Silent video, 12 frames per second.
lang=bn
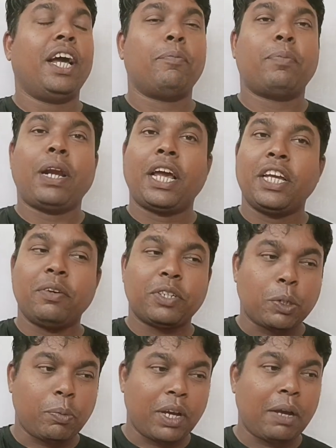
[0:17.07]
প্রায়
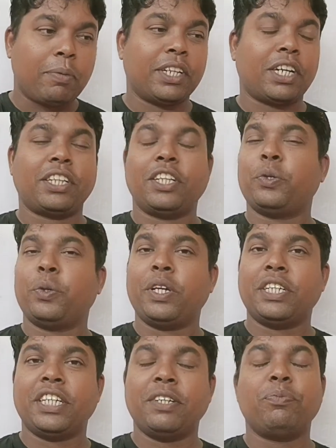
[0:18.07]
সবাই আমাদের সাথে
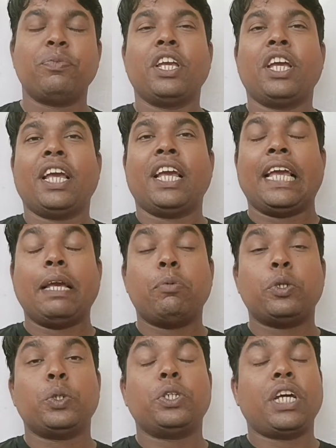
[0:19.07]
রয়েছে এই
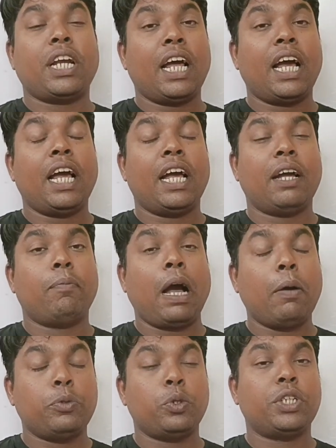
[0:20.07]
বছর যারা
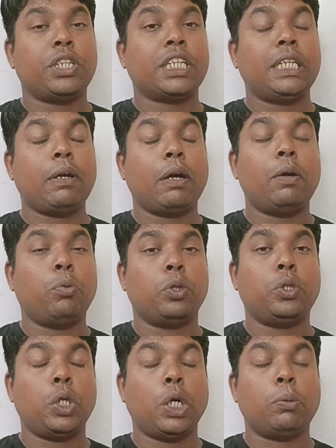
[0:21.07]
ভাবছ যে কীভাবে
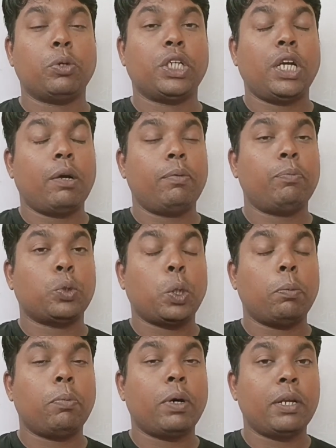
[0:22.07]
ভর্তি হব কীভাবে
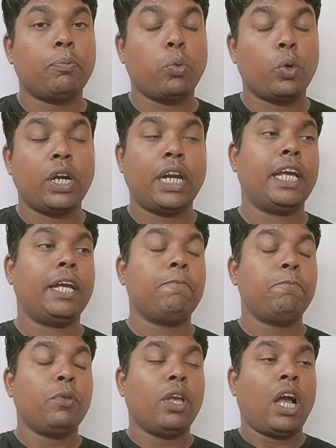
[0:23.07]
প্রথমবারে পড়লে
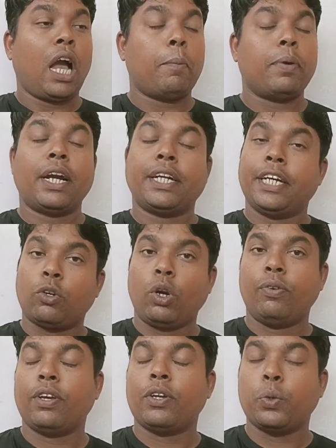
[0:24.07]
আমরা টেট
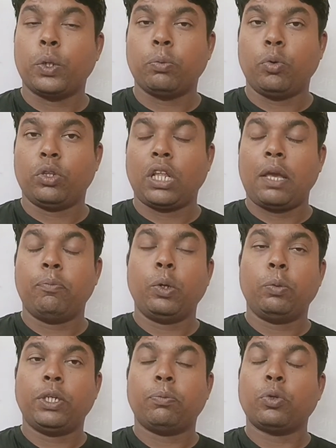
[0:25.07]
কোয়ালিফাই করবো আমি বলবো
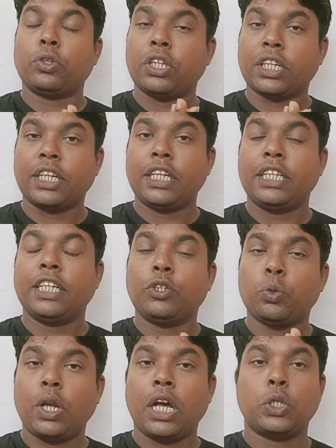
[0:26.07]
যে প্রত্যেককে যে
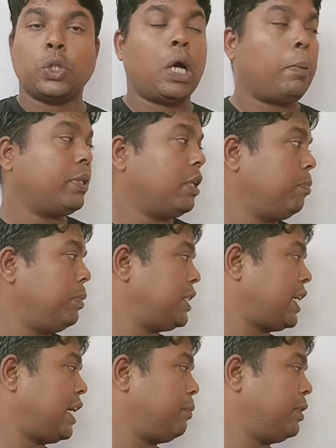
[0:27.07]
চলে আসো আমাদের বিএস
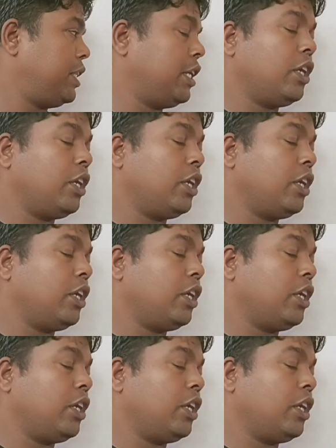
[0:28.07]
একাডেমিতে